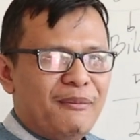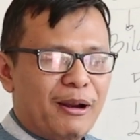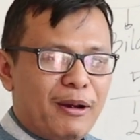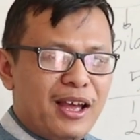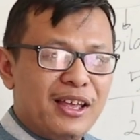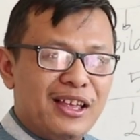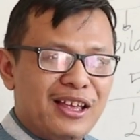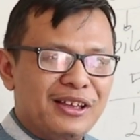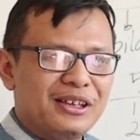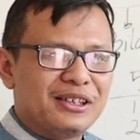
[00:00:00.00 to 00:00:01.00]
Berapa?
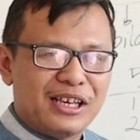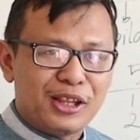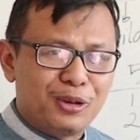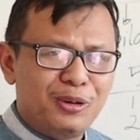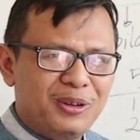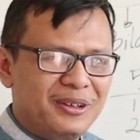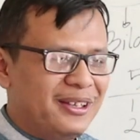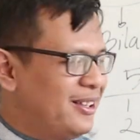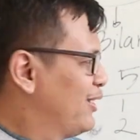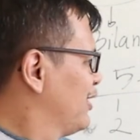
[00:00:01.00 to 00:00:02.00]

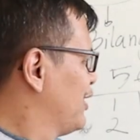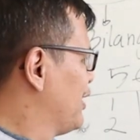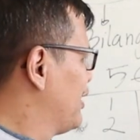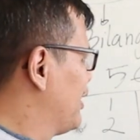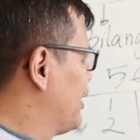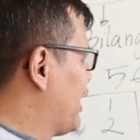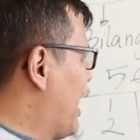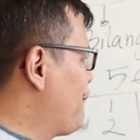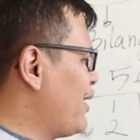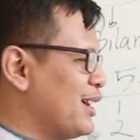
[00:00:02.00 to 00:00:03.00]

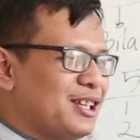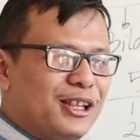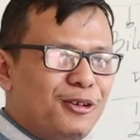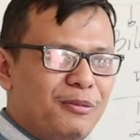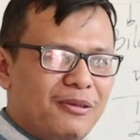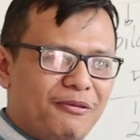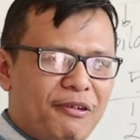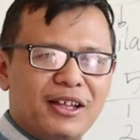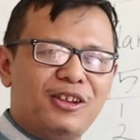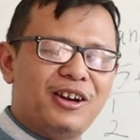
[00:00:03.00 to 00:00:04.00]
1 Apakah satu
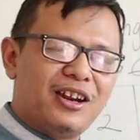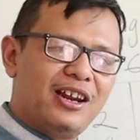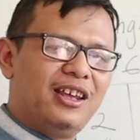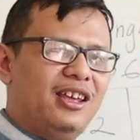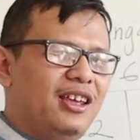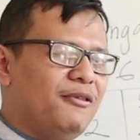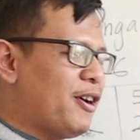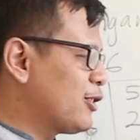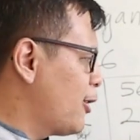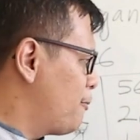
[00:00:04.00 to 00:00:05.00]
faktor dari
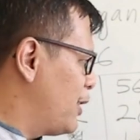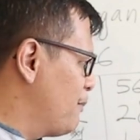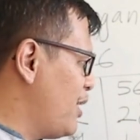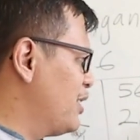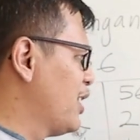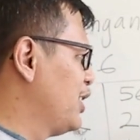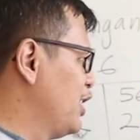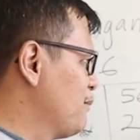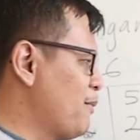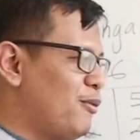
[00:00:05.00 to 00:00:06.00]
faktor prima dari
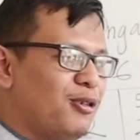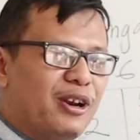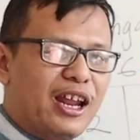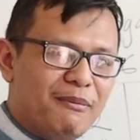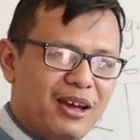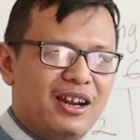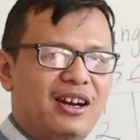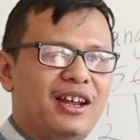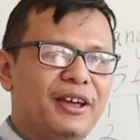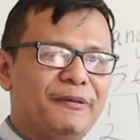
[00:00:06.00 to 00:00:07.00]
56
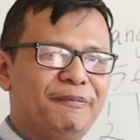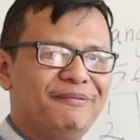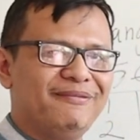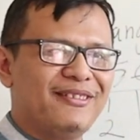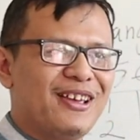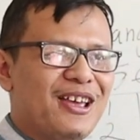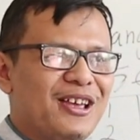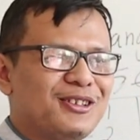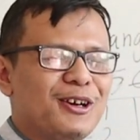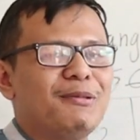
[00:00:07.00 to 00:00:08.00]
anak-anak?
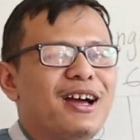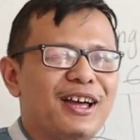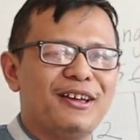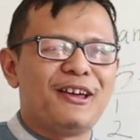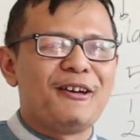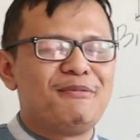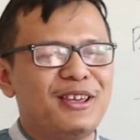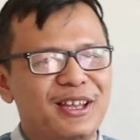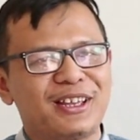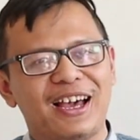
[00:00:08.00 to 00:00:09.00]
Coba
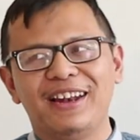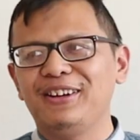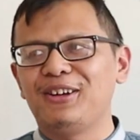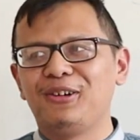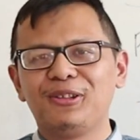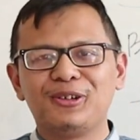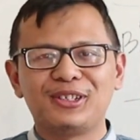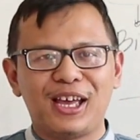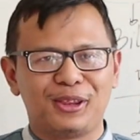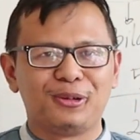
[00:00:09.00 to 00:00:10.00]
pikirkan untuk
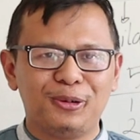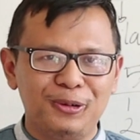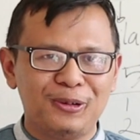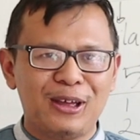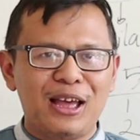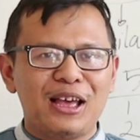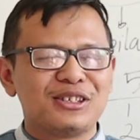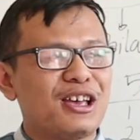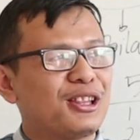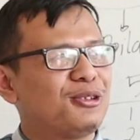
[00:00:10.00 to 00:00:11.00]
satu,
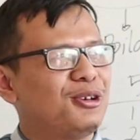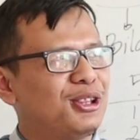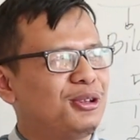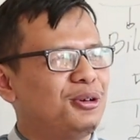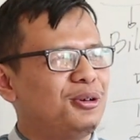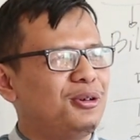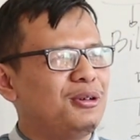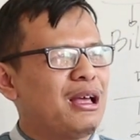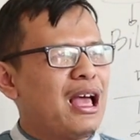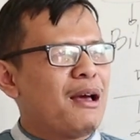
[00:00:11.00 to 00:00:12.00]
satu itu
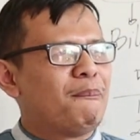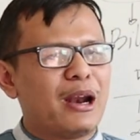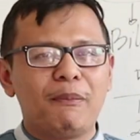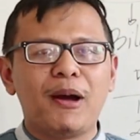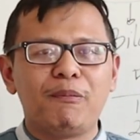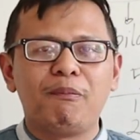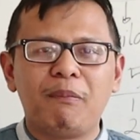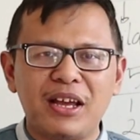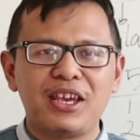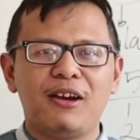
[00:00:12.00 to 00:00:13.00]
berapa
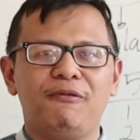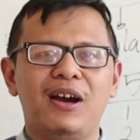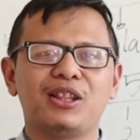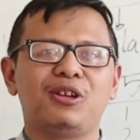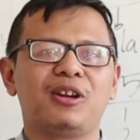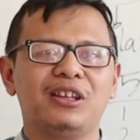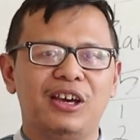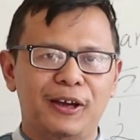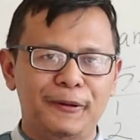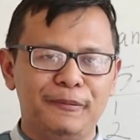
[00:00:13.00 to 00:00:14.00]
banyak
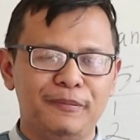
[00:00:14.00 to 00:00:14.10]
faktornya?